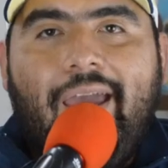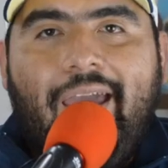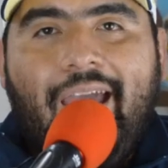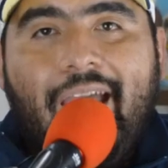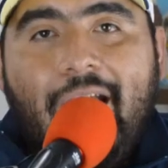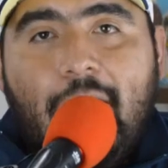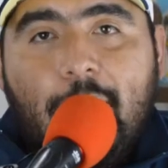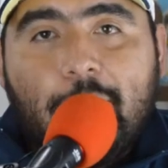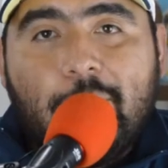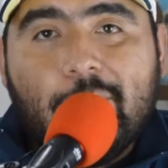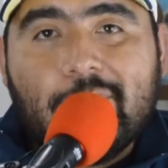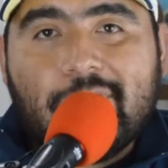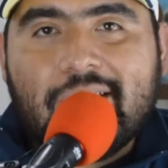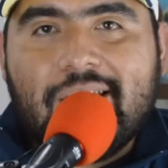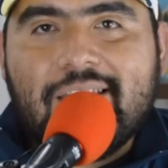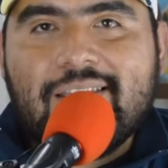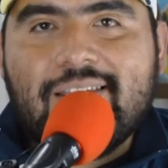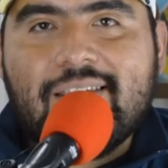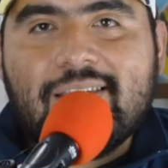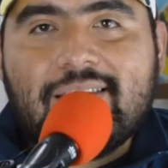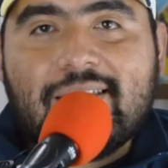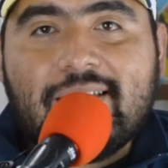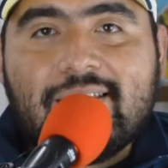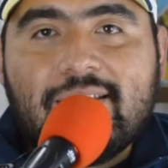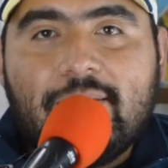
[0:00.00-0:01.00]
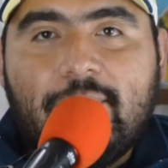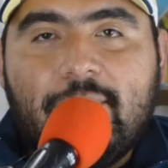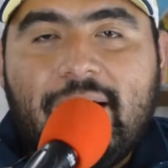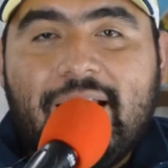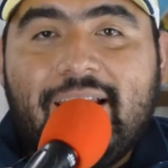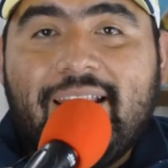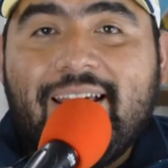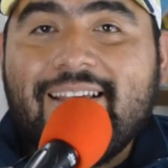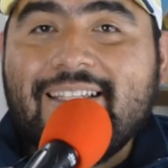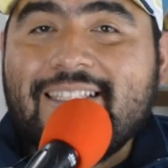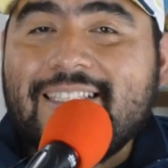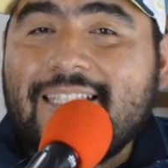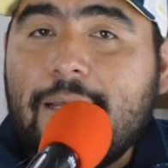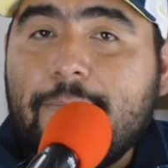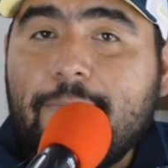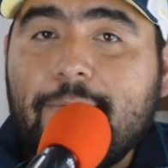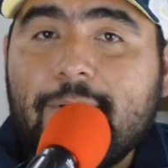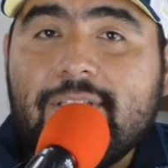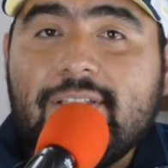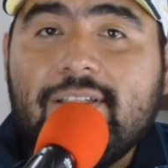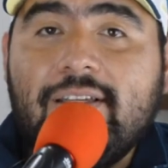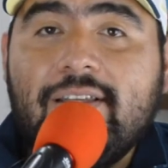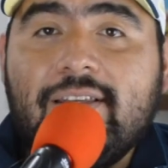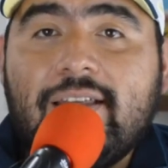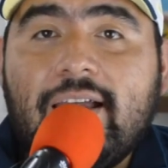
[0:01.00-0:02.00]
El podcast de esta semana está
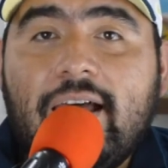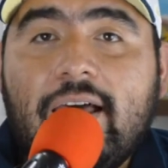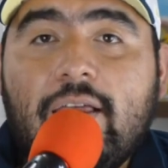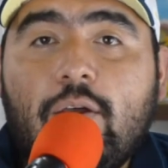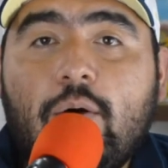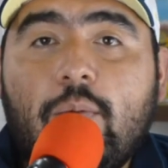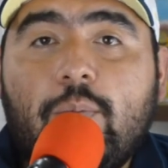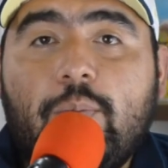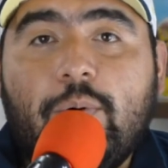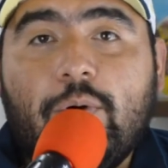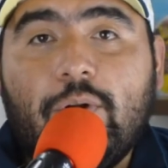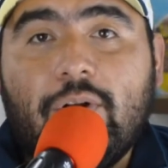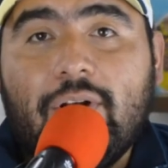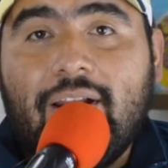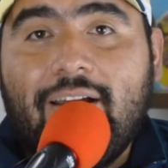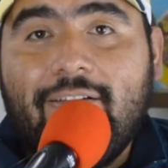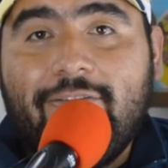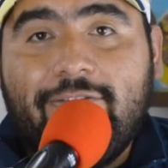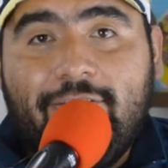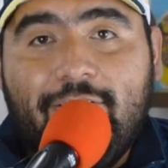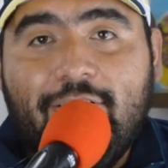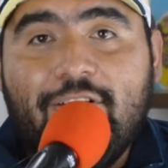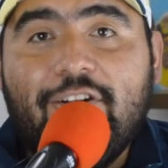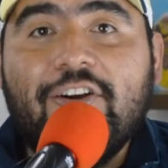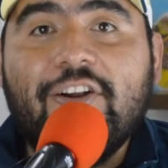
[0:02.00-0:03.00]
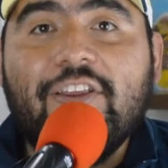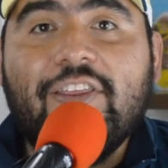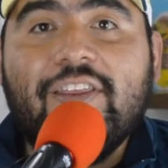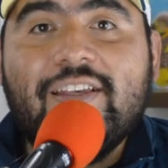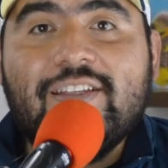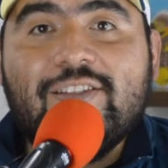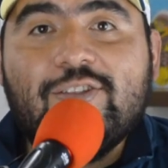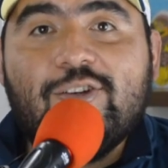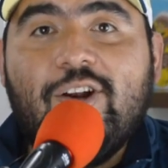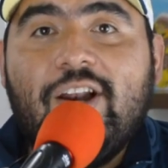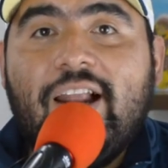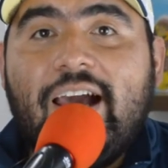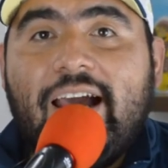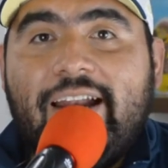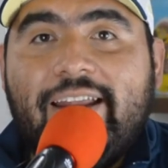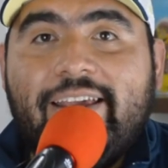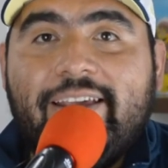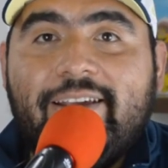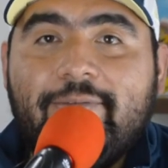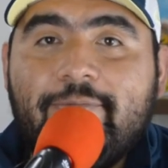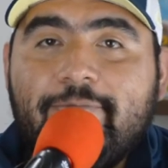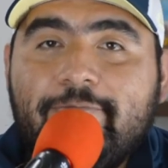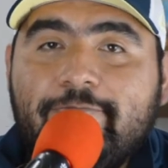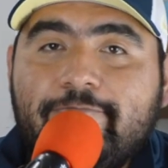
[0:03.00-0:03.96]
presentado por La Flor de Solari.